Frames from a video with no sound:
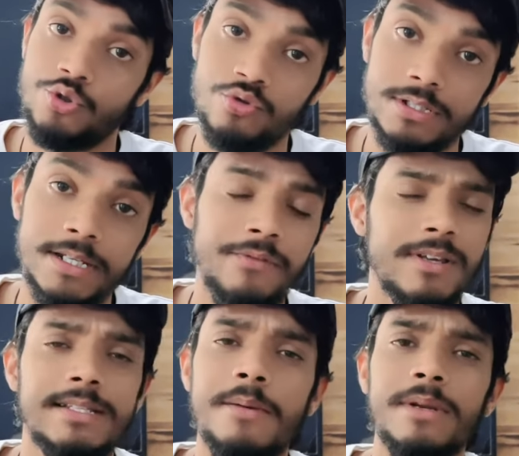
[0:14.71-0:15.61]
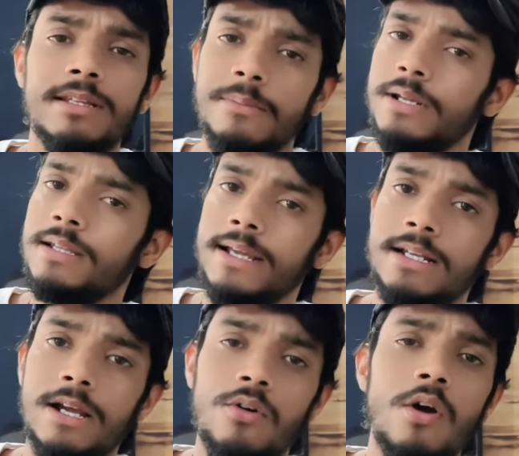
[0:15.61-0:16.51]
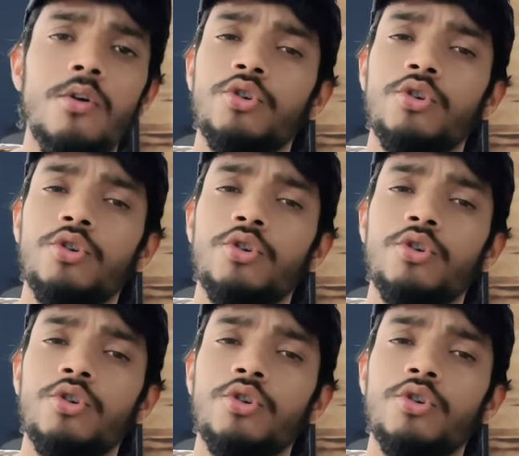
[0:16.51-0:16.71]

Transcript: शूज़ की वैसे आपने थंबनेल देख लिया होगा